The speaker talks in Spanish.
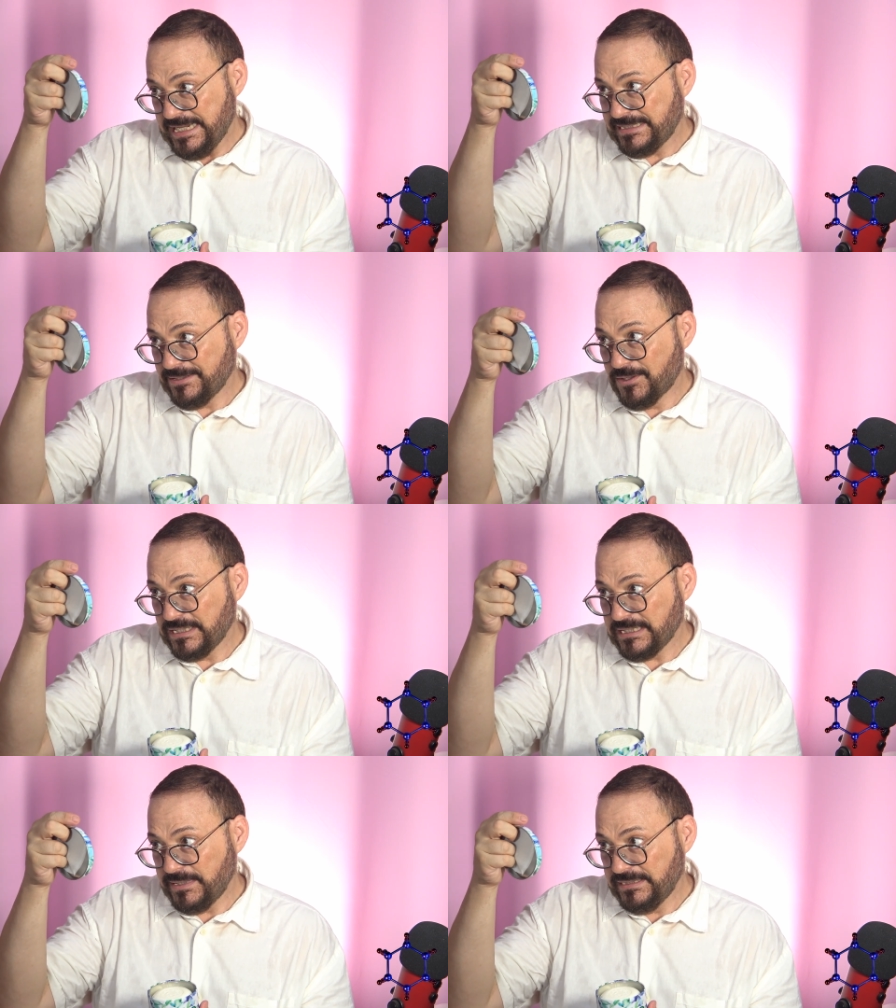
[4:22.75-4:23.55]
Este
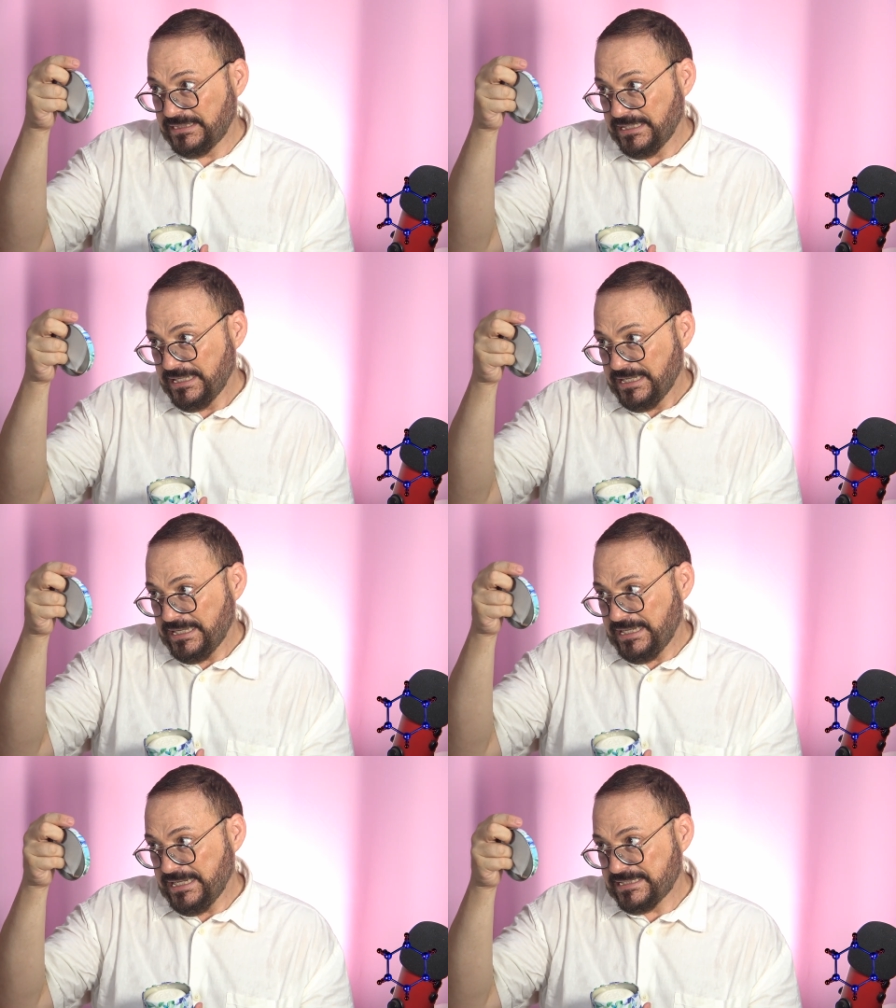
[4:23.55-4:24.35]
concretamente
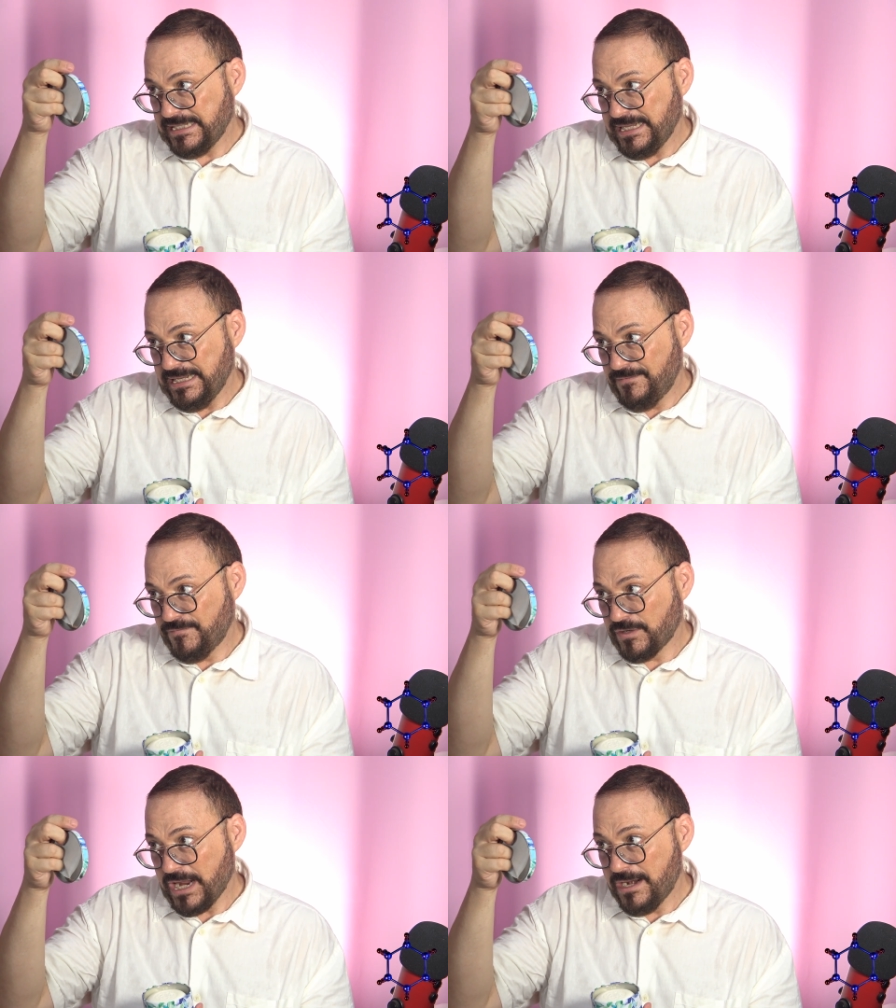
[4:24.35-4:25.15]
es el
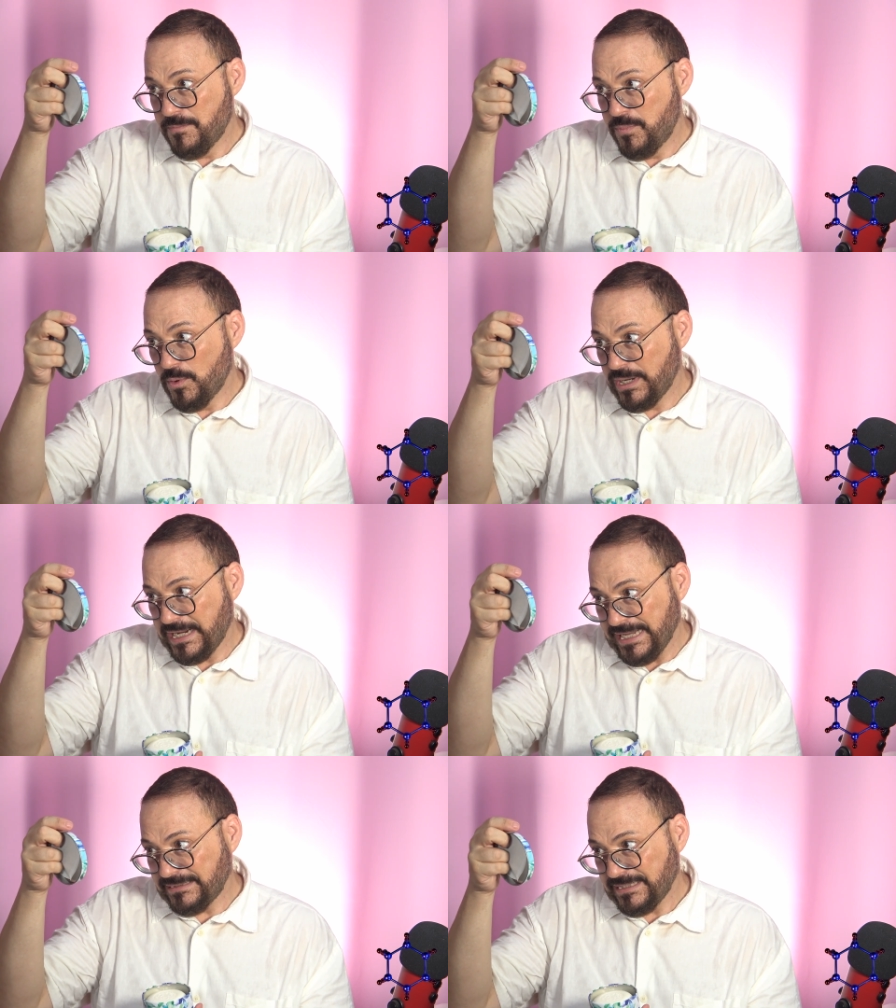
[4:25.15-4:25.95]
Floral
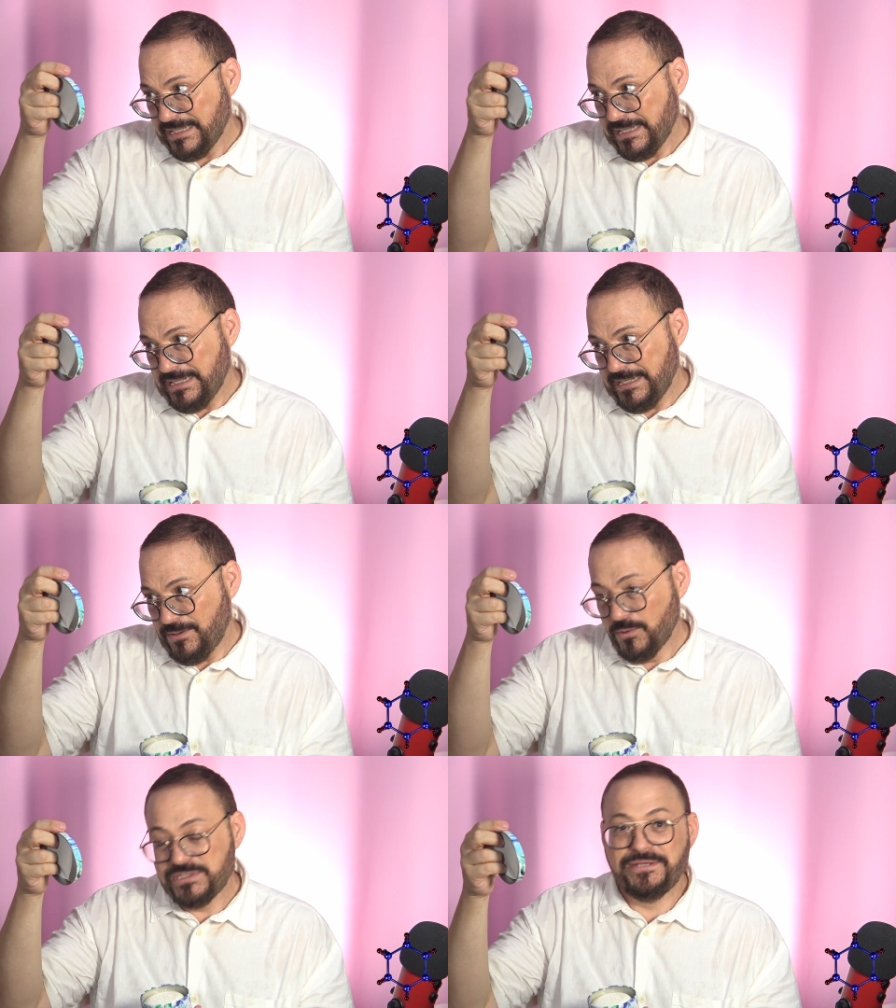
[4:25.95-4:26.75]
Bouquet
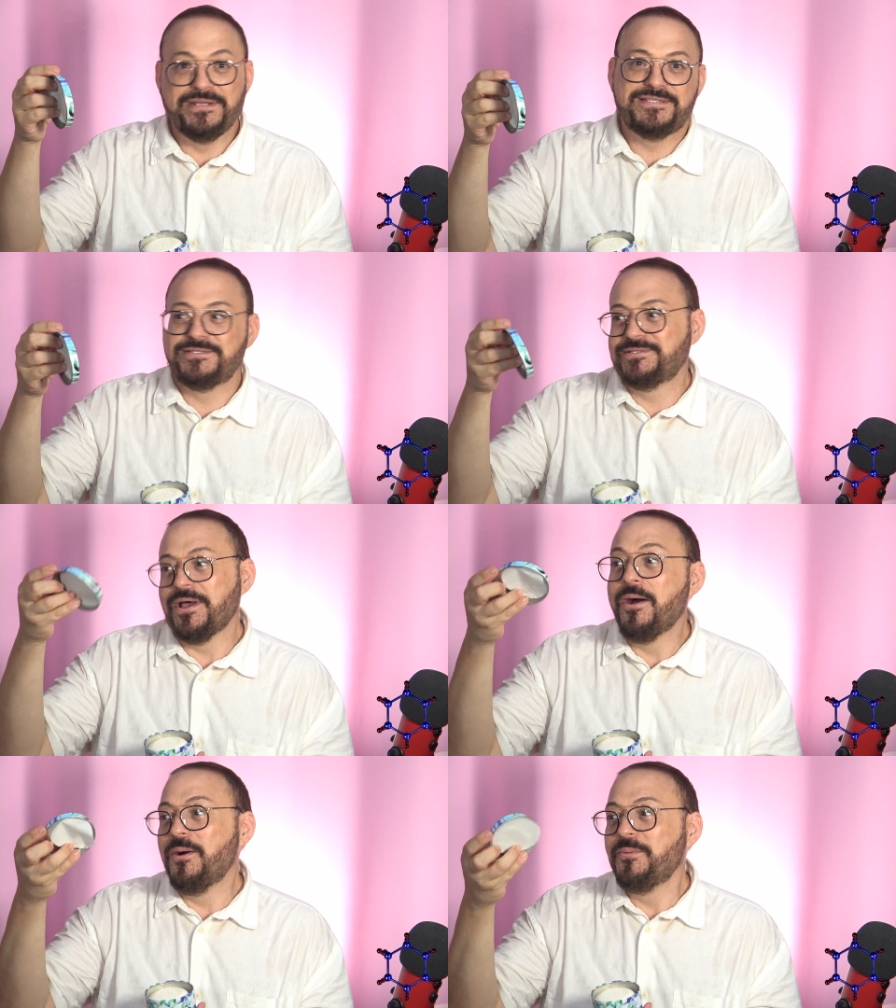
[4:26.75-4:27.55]
Luxury
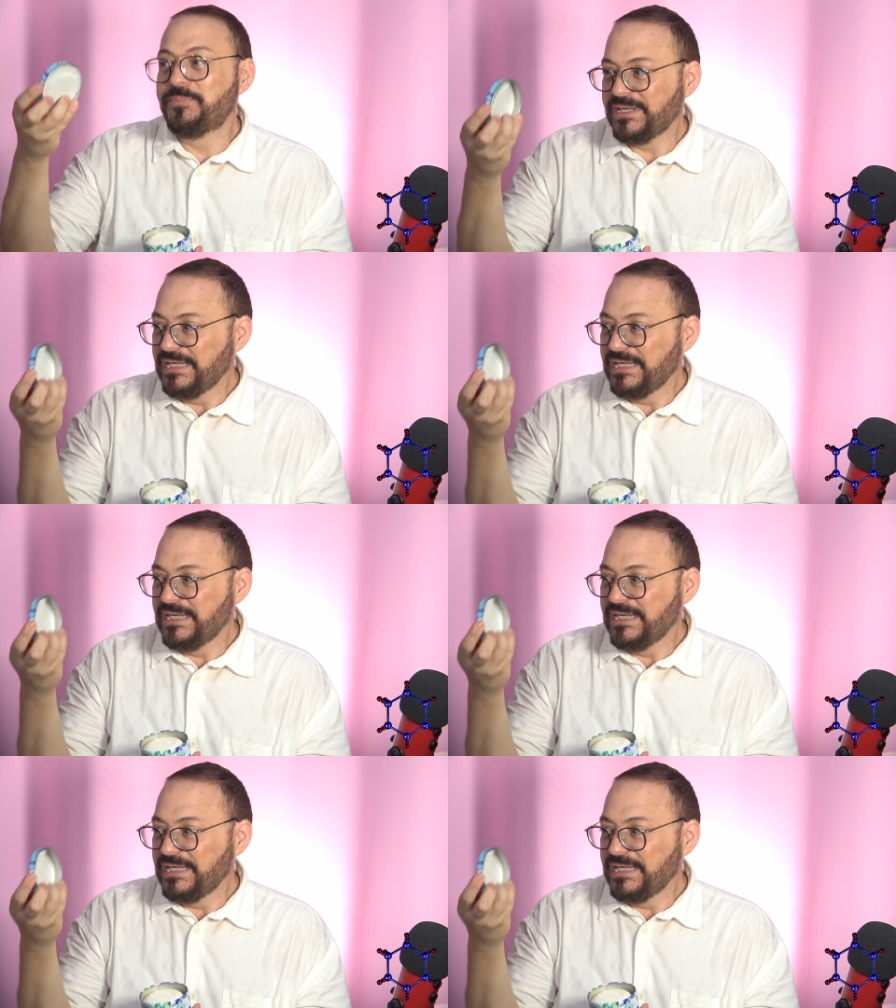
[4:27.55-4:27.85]
Soap